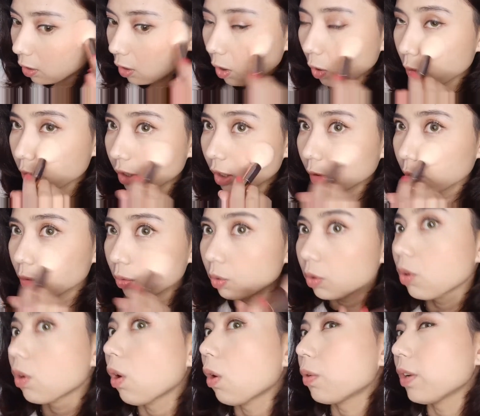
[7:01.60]
glow-nya tuh
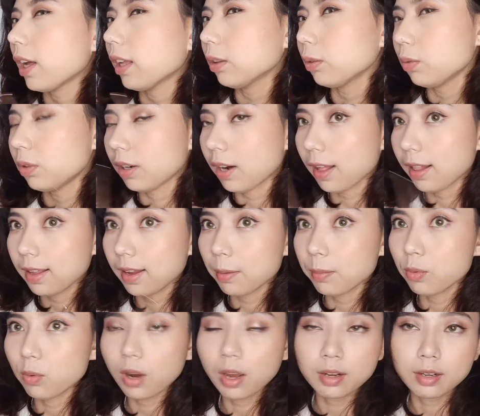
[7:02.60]
glow natural ya,
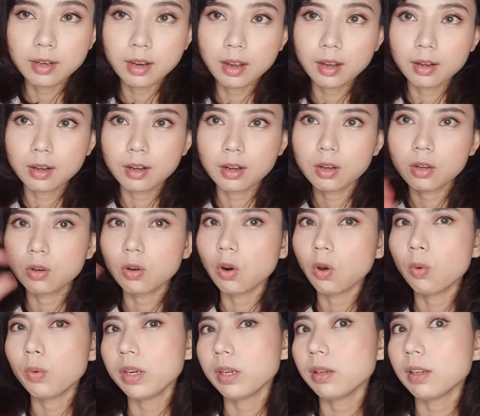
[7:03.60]
bukan yang
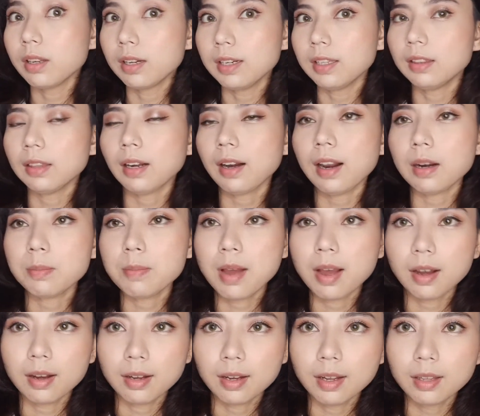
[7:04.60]
glowing glitteran
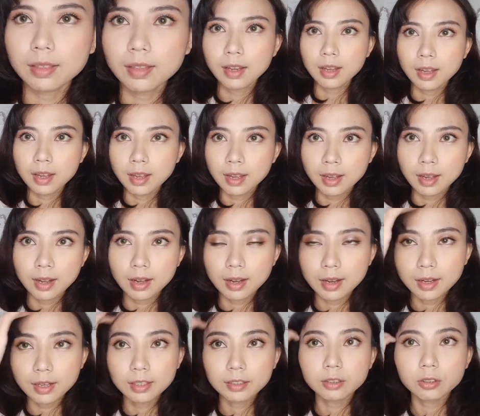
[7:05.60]
banget.
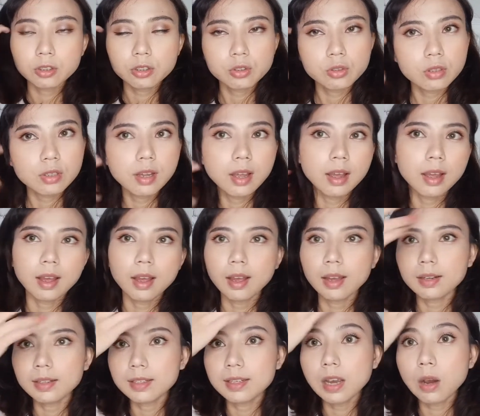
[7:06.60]
Uh, terus juga
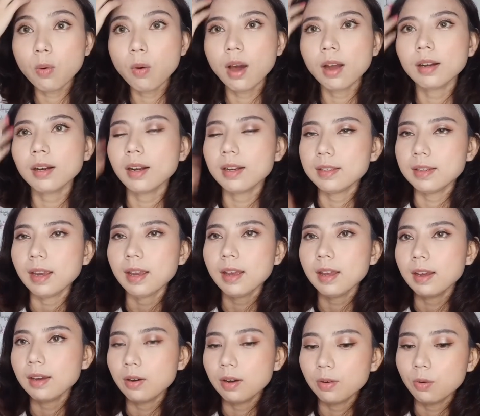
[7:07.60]
dia warnanya
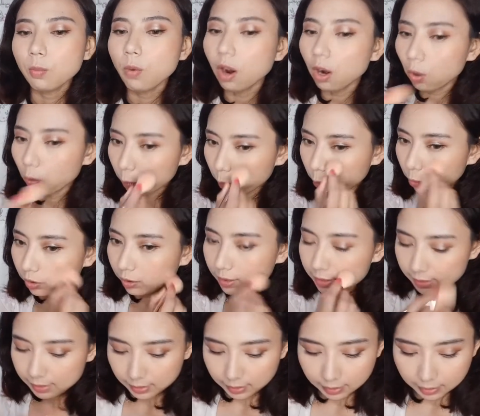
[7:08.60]
walaupun di
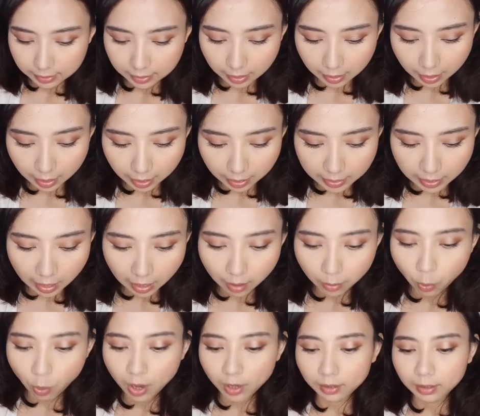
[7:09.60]
sininya kayak
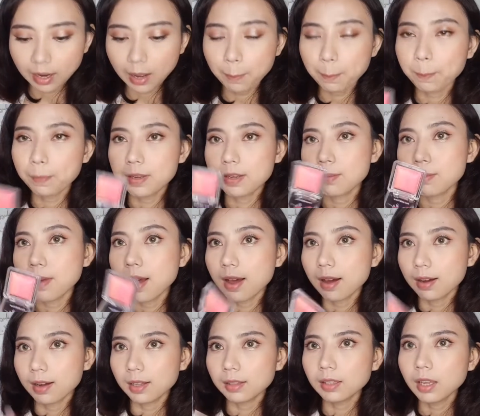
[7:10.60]
warna pink
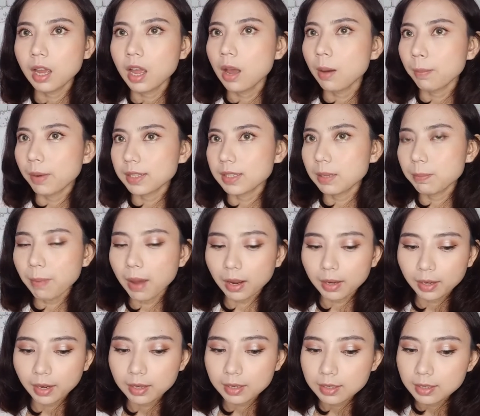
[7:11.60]
banget, pas
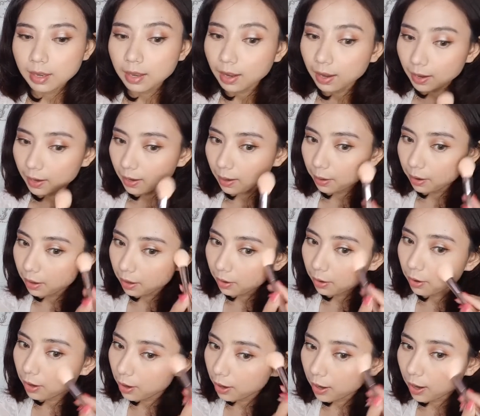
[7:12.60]
dipakai dia kayak
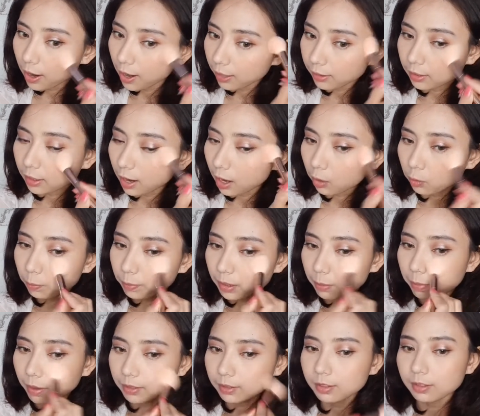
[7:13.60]
nggak terlalu
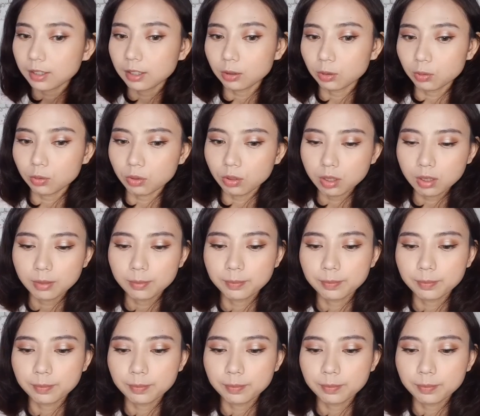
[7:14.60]
pigmented gitu.